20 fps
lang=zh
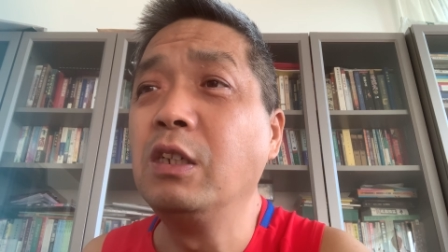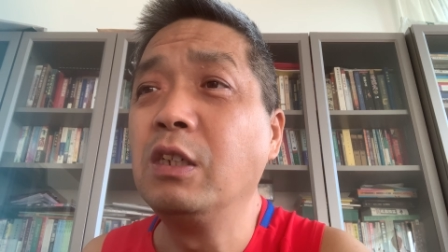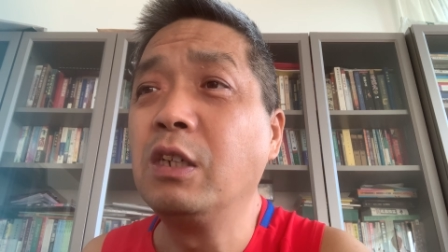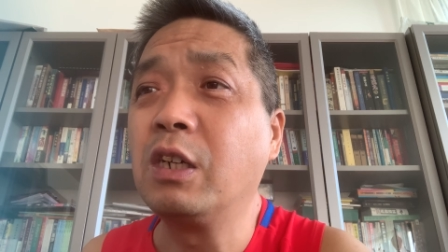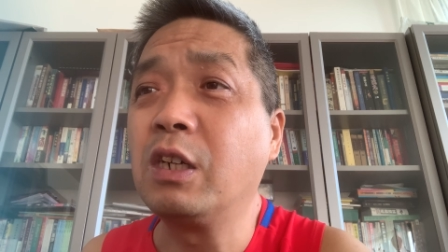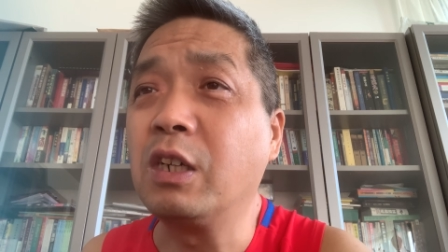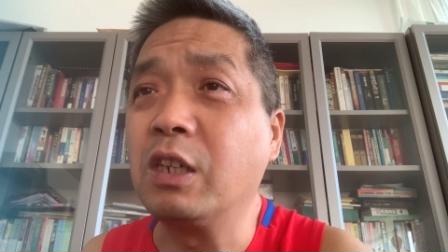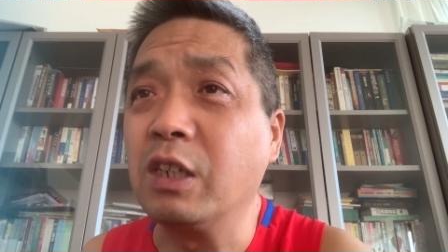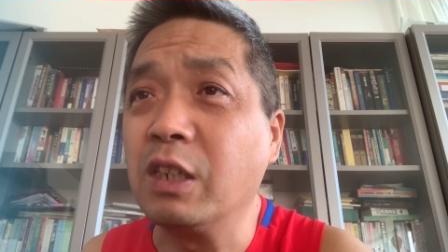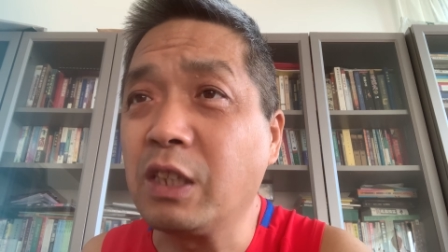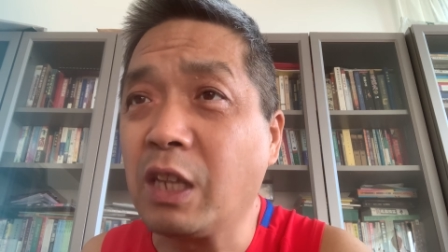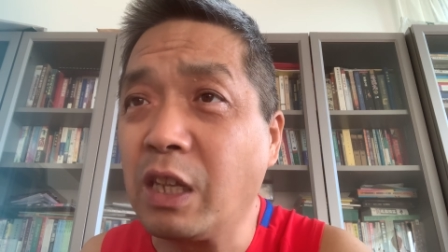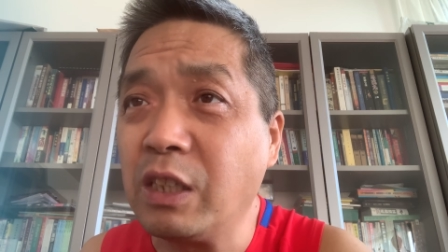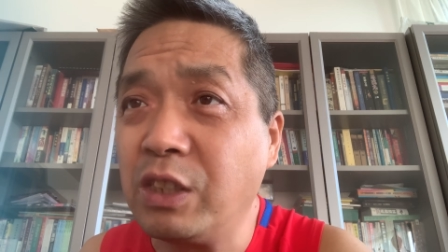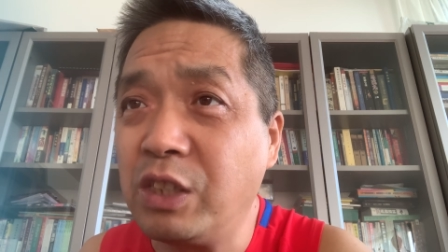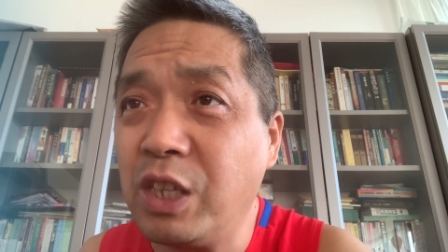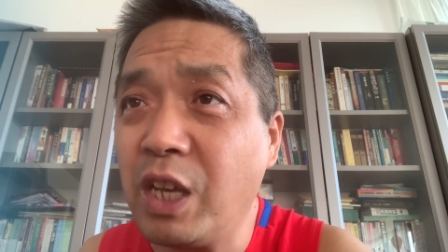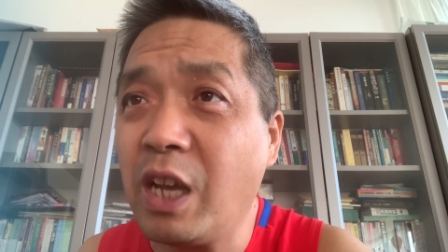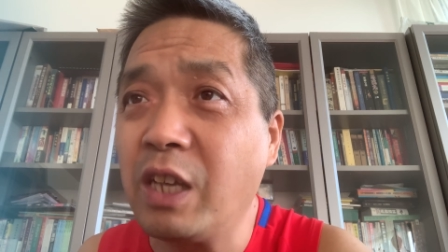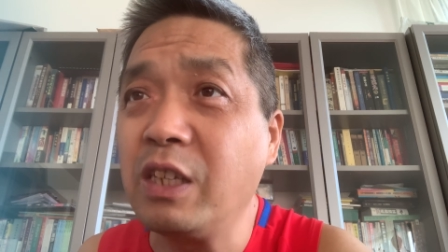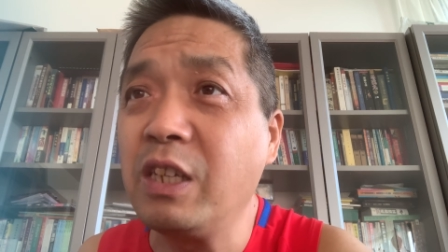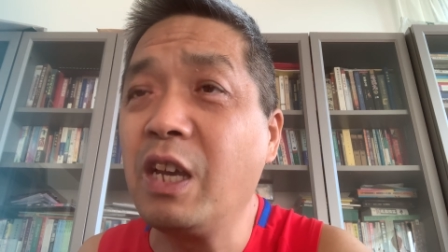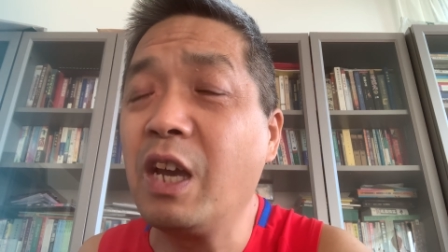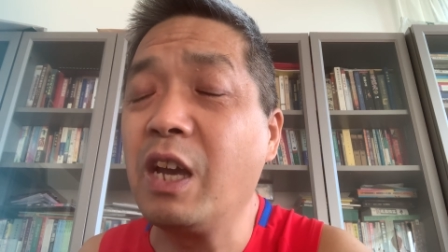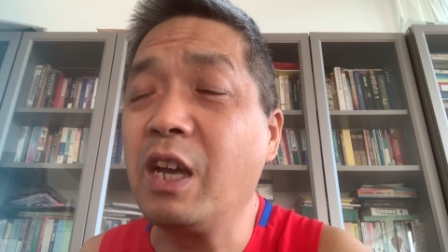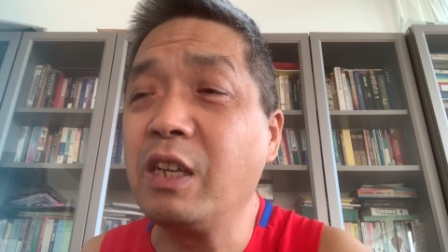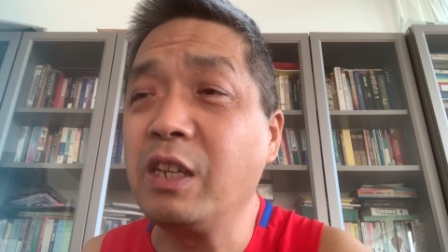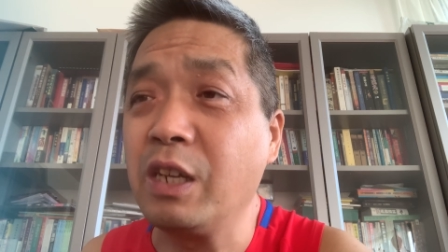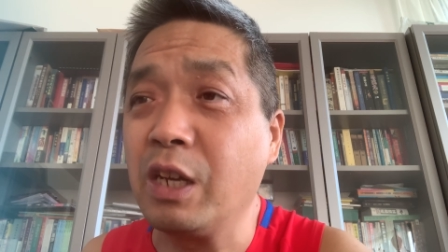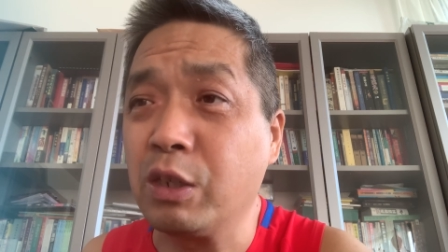河南建
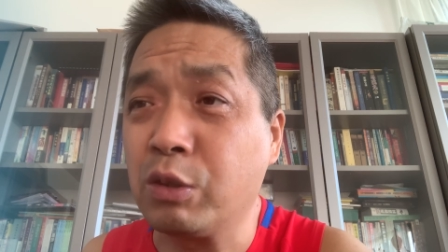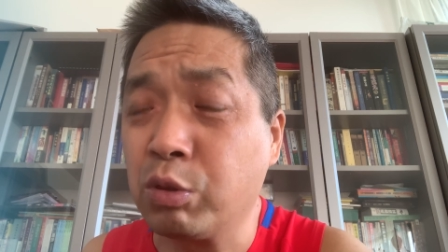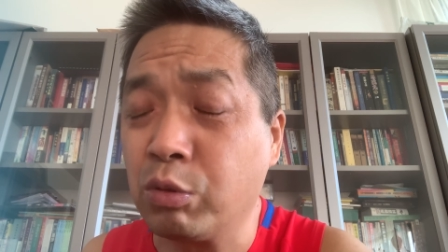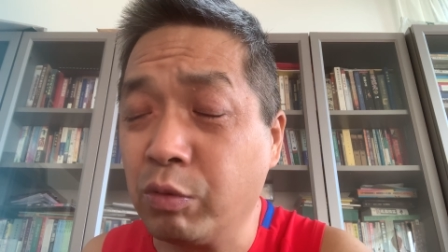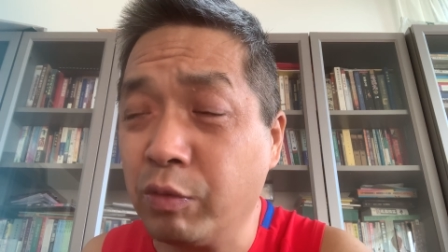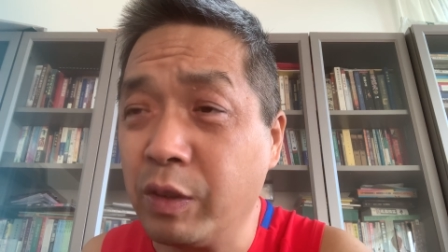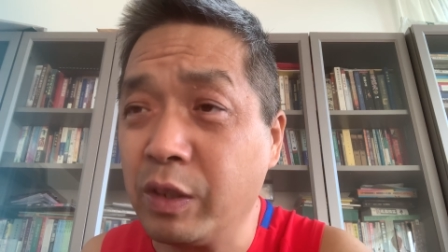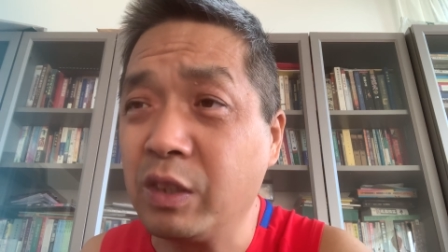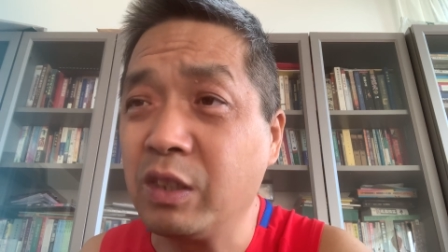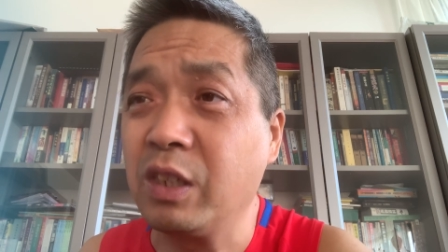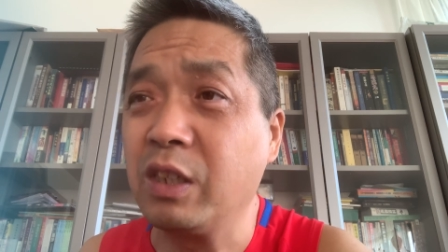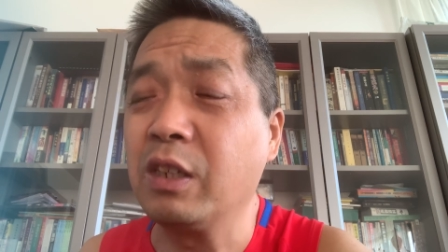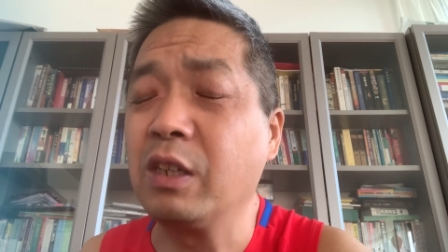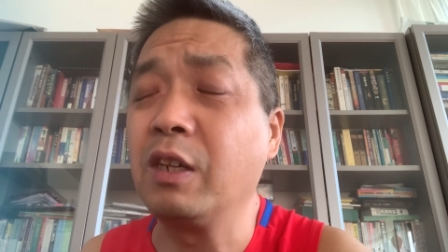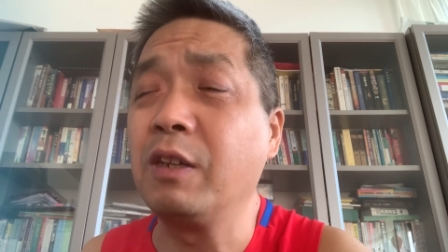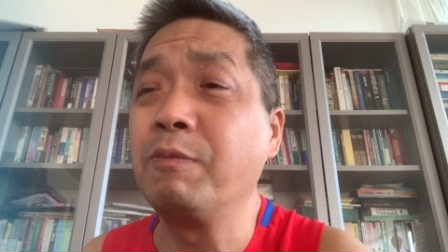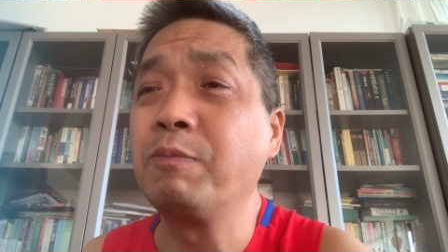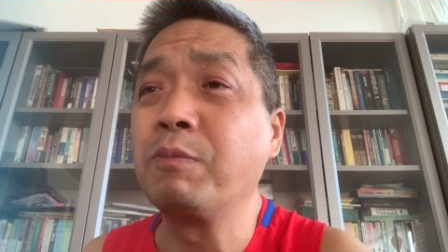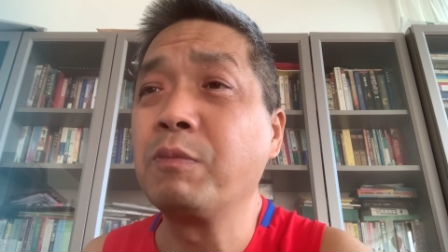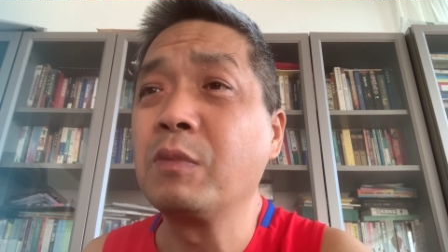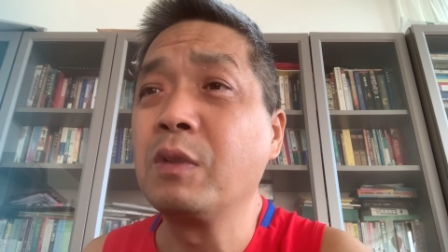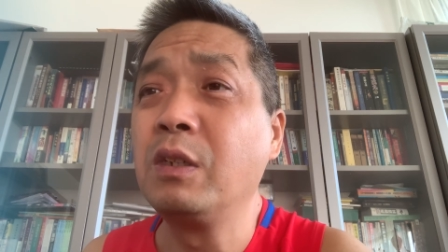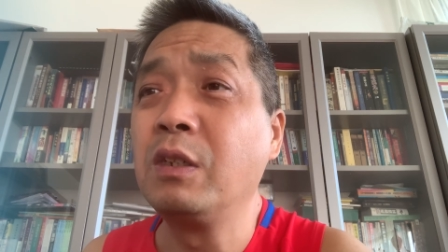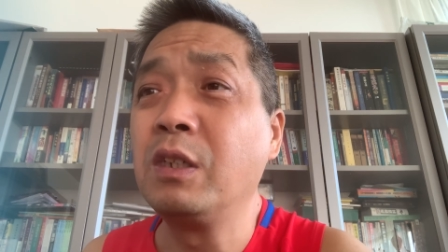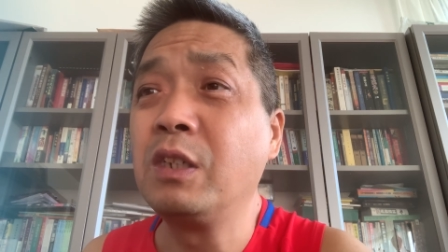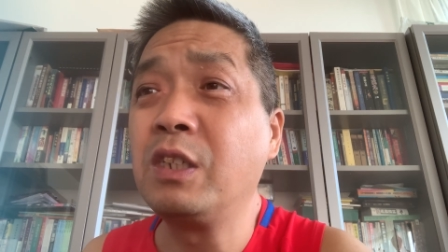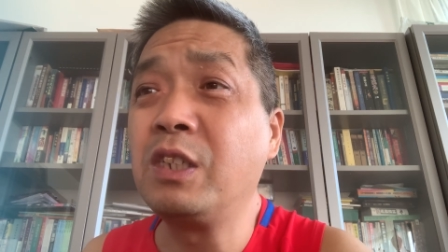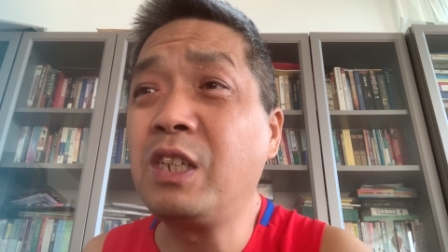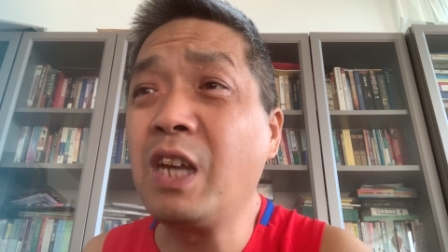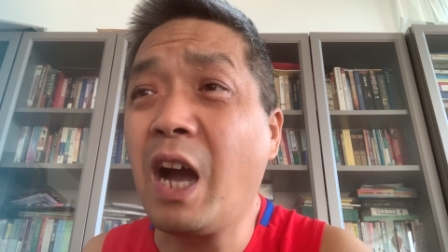业也出问题了，
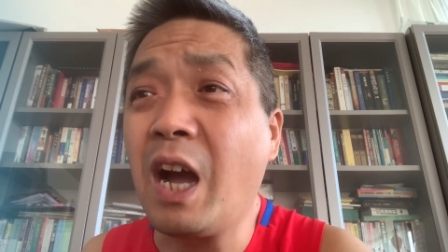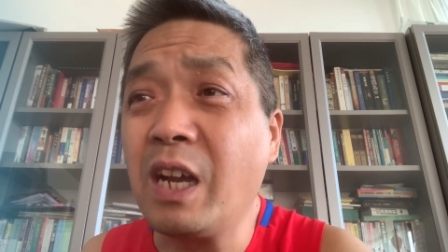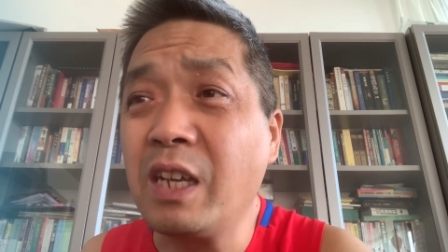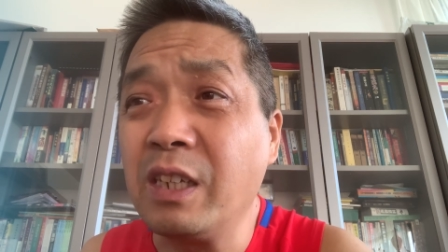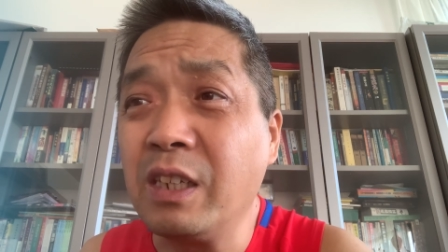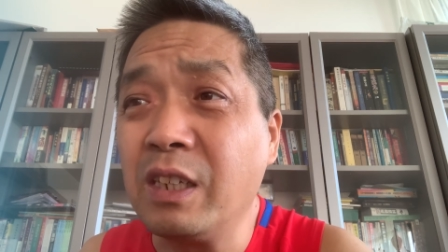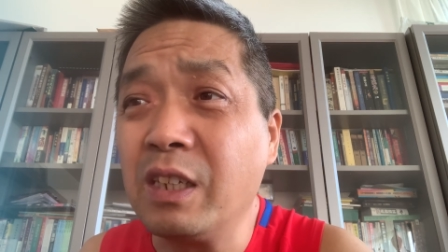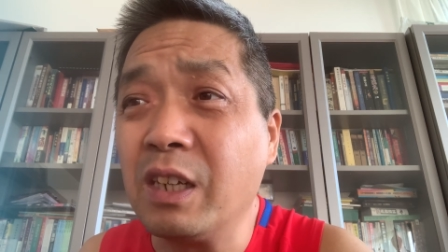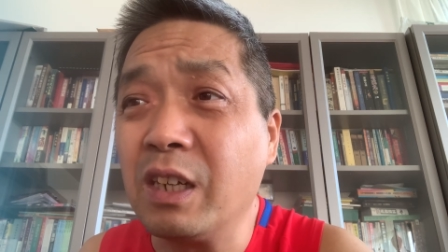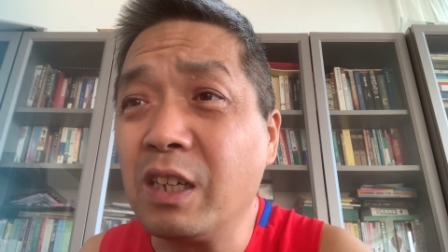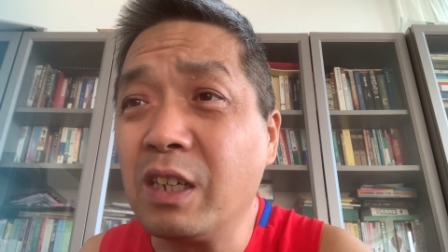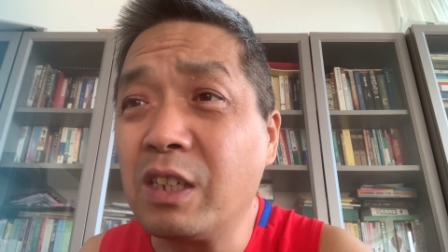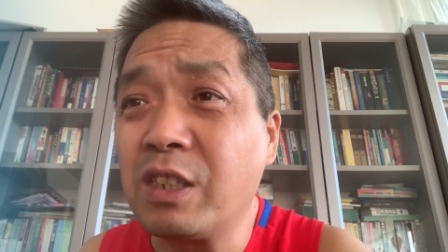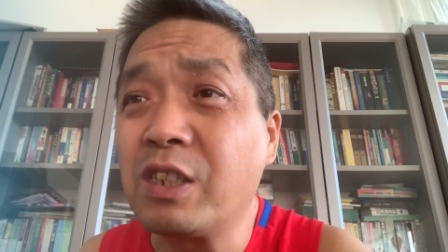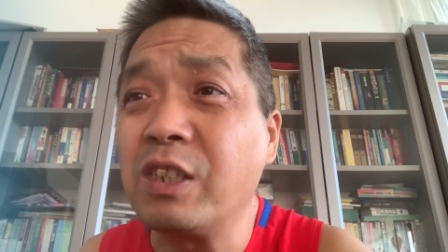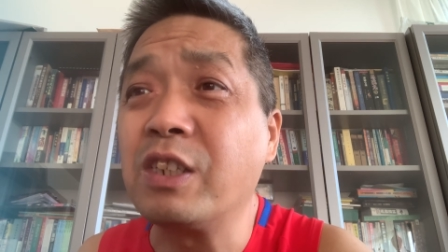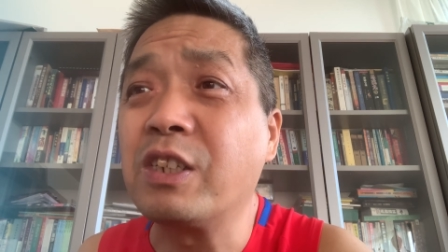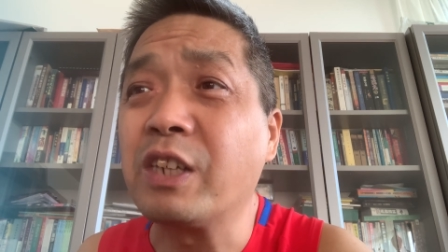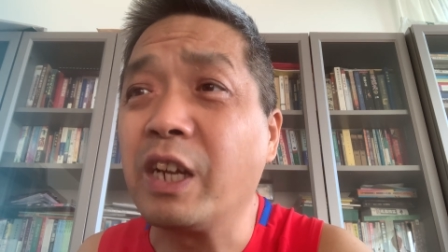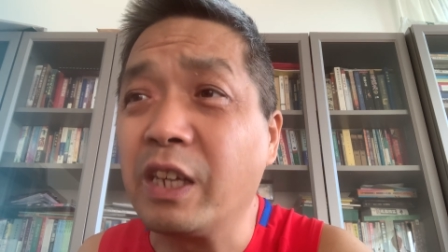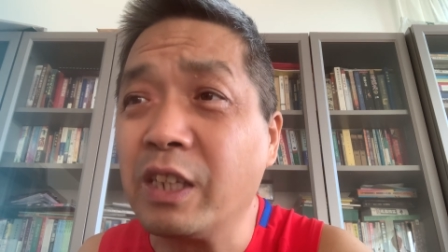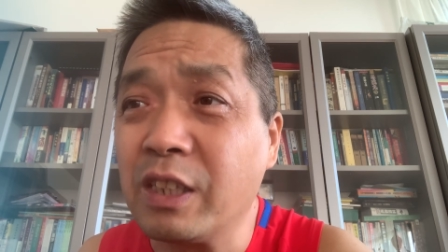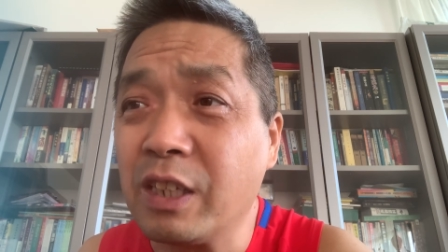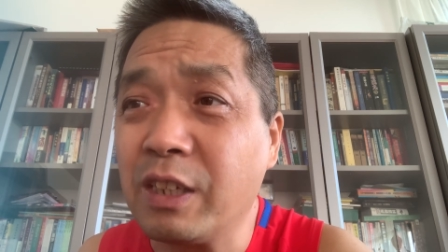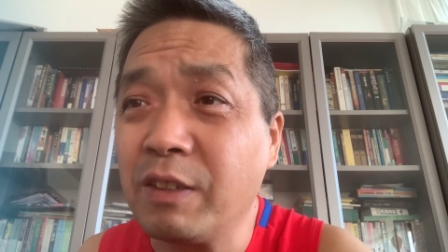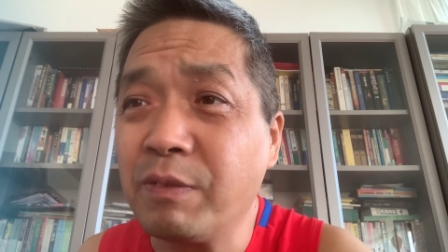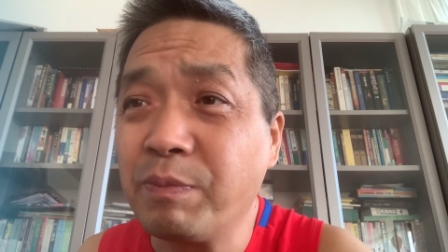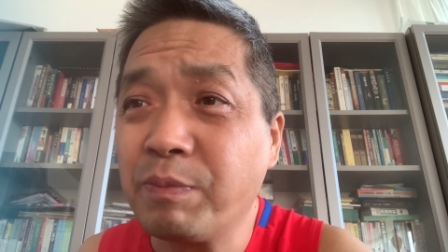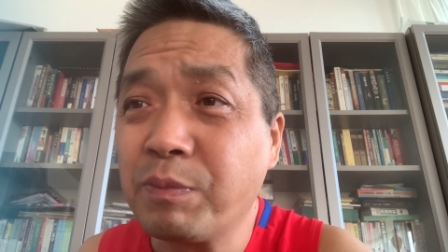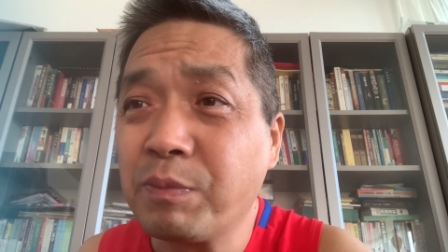下一个是谁
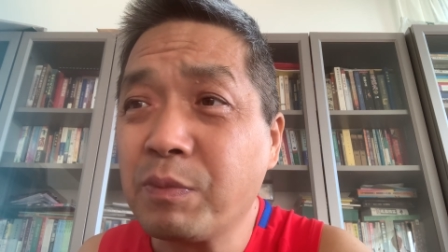呢？